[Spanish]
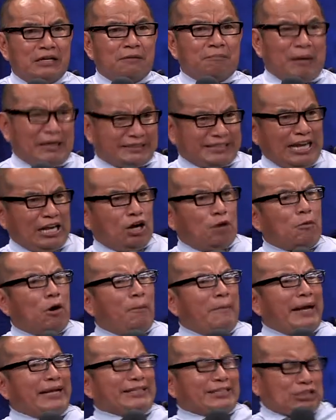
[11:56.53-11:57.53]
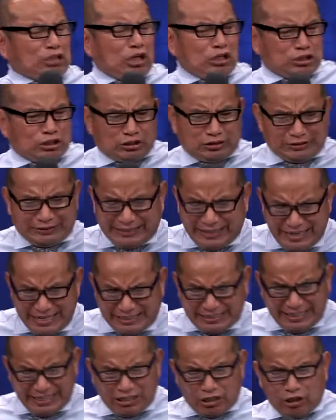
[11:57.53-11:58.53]
Pasaron momentos
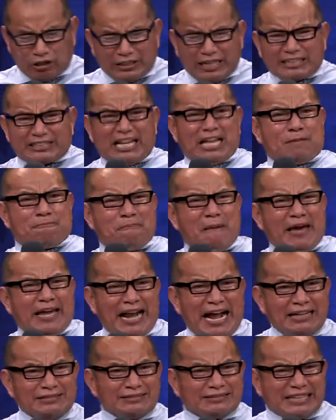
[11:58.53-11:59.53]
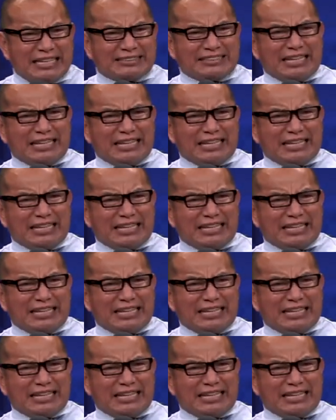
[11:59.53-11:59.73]
críticos, desesperantes,